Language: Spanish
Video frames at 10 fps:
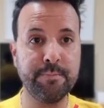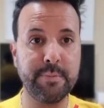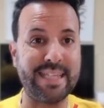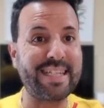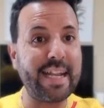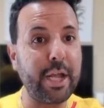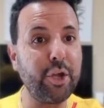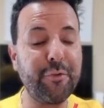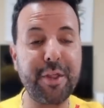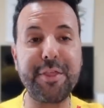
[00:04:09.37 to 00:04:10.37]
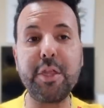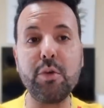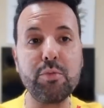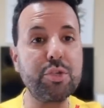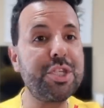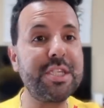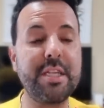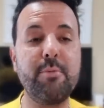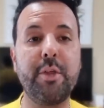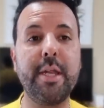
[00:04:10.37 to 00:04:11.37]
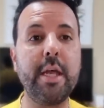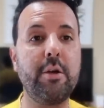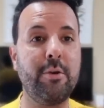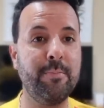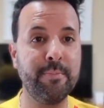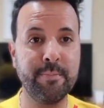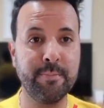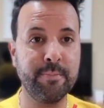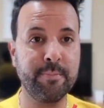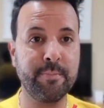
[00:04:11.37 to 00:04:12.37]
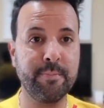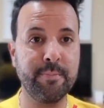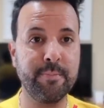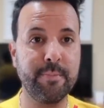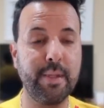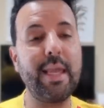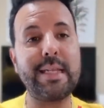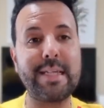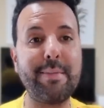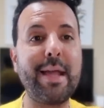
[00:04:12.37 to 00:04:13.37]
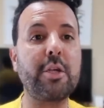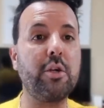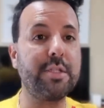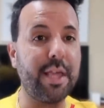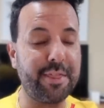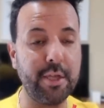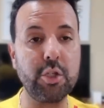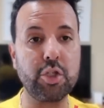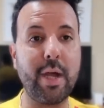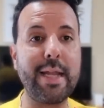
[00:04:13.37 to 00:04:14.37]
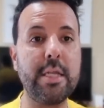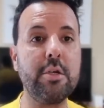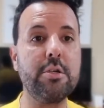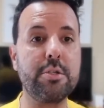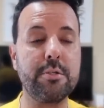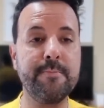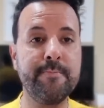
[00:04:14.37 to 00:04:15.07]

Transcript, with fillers: Es que le han ofrecido muchísimo dinero. Y el chaval con 18 años...